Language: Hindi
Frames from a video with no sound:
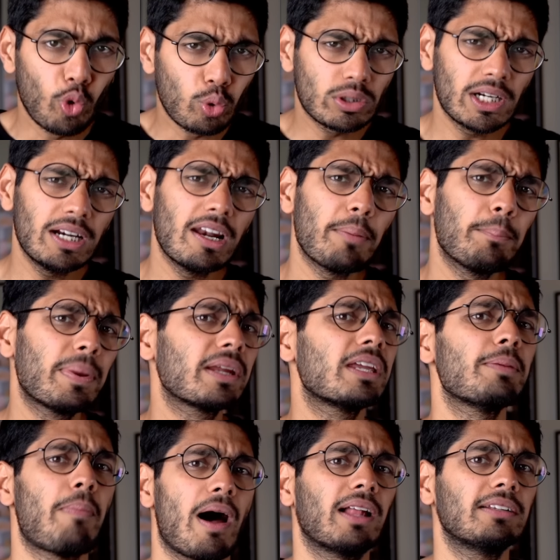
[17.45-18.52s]
टोटल नंबर
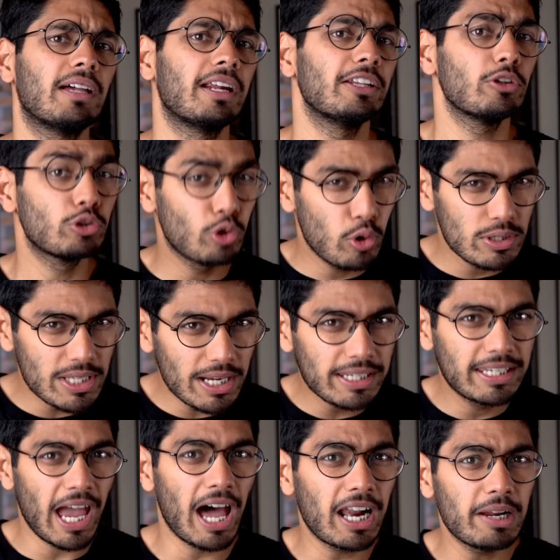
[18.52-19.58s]
की बात करें तो
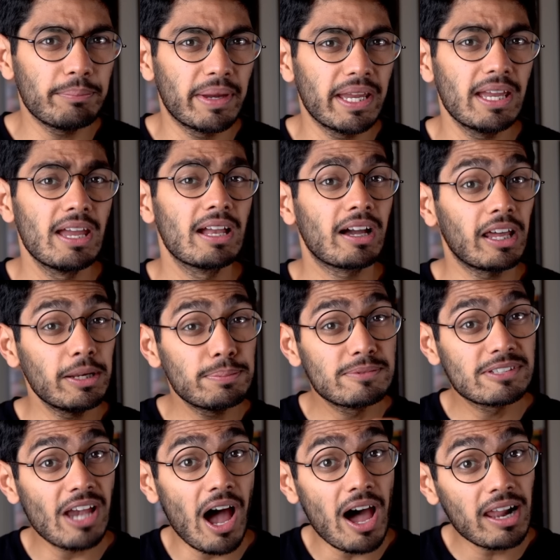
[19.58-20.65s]
2011 में
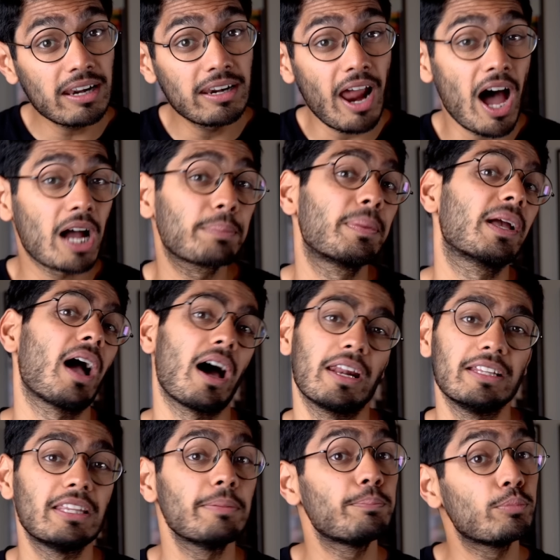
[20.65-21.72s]
करीब चार लाख
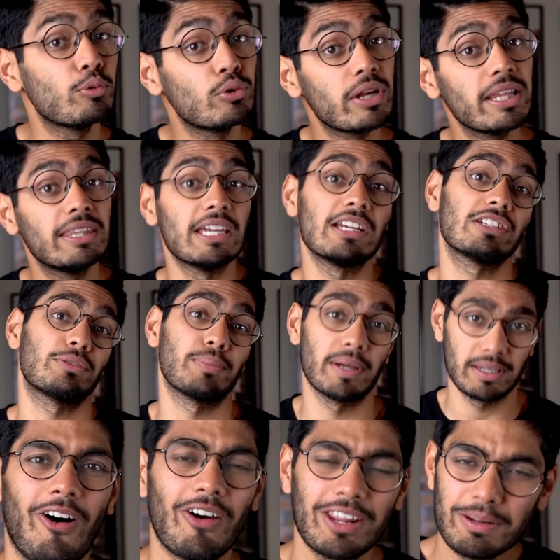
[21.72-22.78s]
भिखारी थे पूरे देश
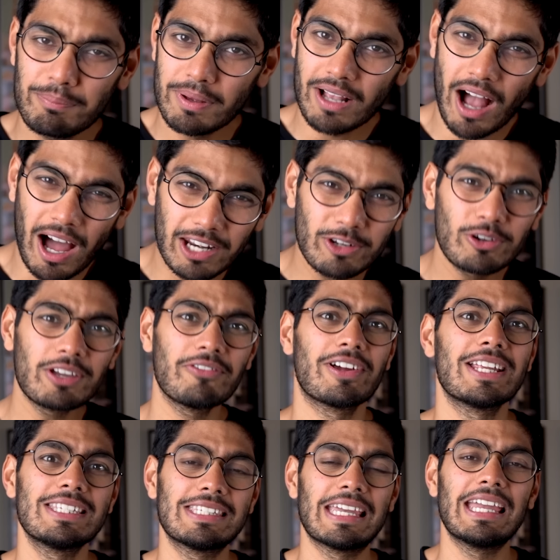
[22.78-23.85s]
में और इन भिखारियों की
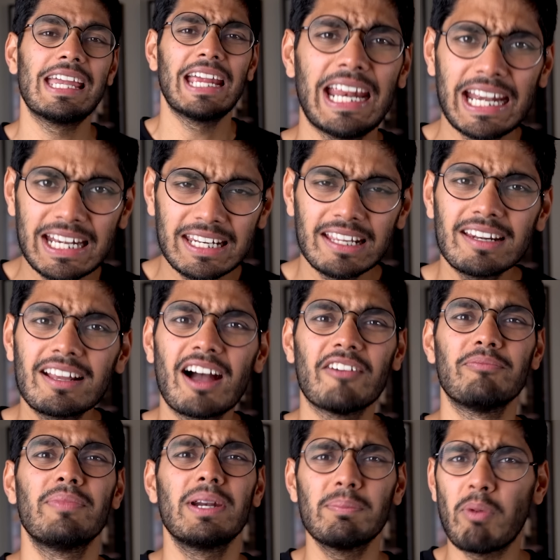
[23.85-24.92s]
वजह से इंडियन
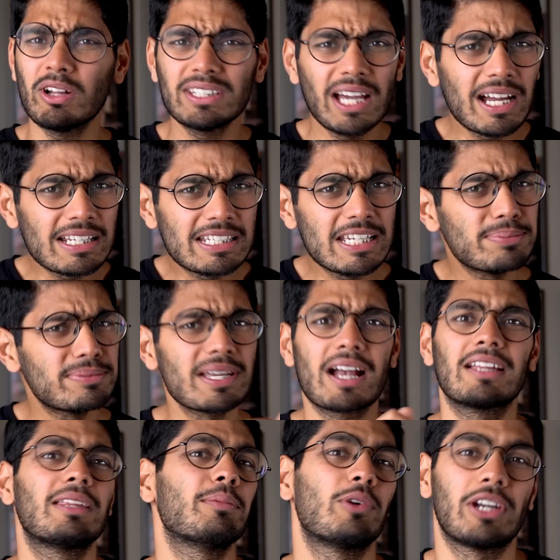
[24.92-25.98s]
गवर्नमेंट बहुत अजीब से
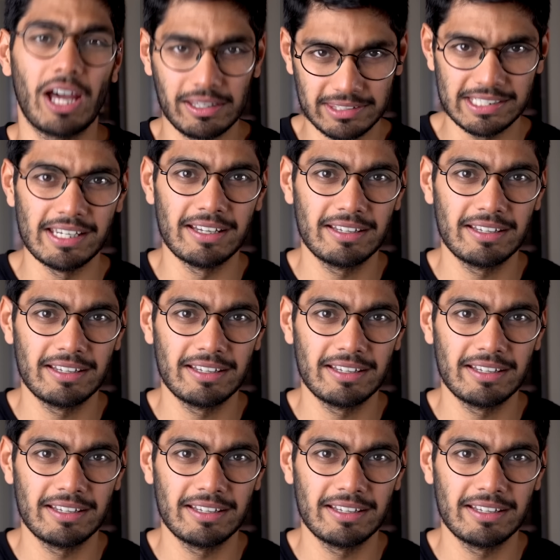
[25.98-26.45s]
कदम उठाती